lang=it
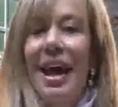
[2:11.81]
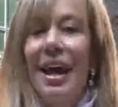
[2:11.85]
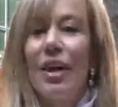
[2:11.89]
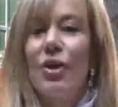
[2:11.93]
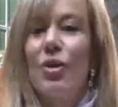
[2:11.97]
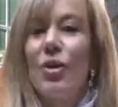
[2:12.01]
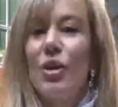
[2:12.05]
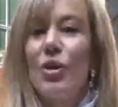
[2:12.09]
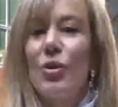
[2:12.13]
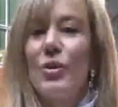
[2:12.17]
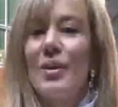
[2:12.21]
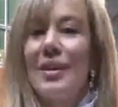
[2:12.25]

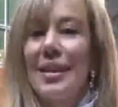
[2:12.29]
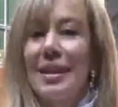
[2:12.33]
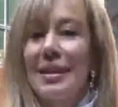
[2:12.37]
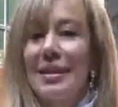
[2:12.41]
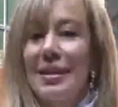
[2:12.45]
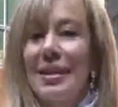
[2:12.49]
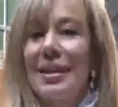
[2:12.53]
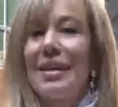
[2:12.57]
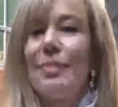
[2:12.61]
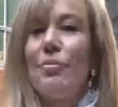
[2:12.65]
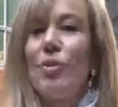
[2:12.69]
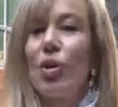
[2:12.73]
Allora noi
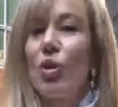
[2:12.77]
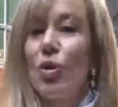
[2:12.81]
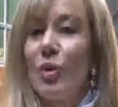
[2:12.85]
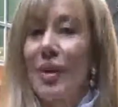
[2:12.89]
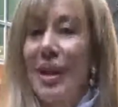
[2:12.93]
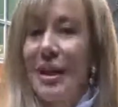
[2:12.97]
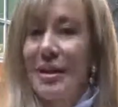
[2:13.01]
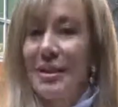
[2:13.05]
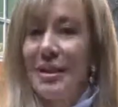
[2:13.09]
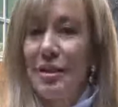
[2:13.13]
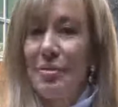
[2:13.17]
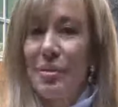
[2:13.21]
tratteremo
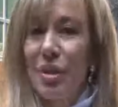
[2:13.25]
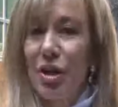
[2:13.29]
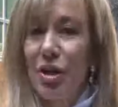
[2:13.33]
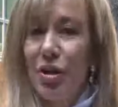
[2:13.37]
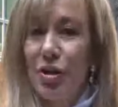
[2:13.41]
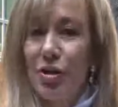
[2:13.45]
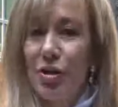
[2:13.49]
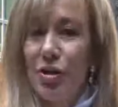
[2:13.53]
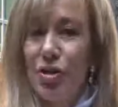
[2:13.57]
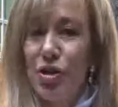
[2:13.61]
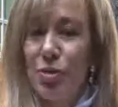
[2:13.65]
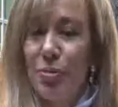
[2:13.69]
con
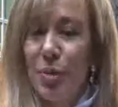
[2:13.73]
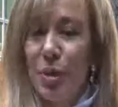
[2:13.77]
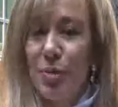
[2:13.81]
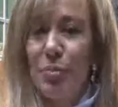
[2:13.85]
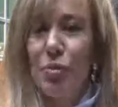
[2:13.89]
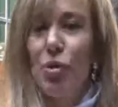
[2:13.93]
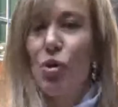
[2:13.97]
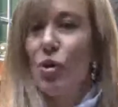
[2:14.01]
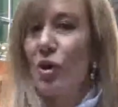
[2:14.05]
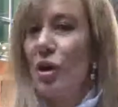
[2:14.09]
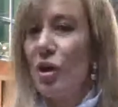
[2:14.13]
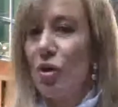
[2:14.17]
antimicotici
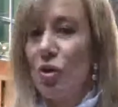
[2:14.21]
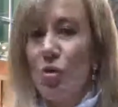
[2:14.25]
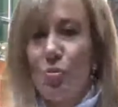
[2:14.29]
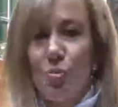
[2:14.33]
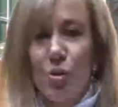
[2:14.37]
per bocca,